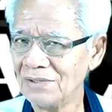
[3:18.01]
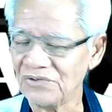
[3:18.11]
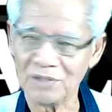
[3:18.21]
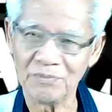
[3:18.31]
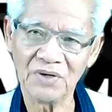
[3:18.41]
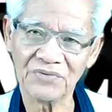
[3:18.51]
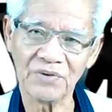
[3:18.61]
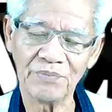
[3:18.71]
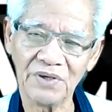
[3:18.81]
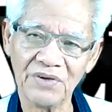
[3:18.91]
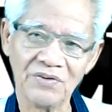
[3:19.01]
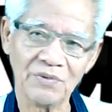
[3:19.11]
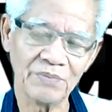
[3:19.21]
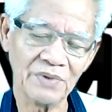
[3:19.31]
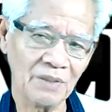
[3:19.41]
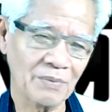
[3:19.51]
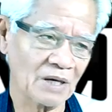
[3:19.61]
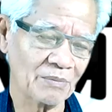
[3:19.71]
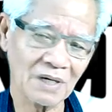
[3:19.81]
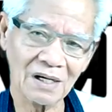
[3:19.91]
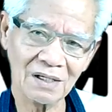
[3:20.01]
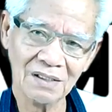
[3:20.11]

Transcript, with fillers: เช่นเมื่อสิบปียี่สิบปีที่ผ่านมา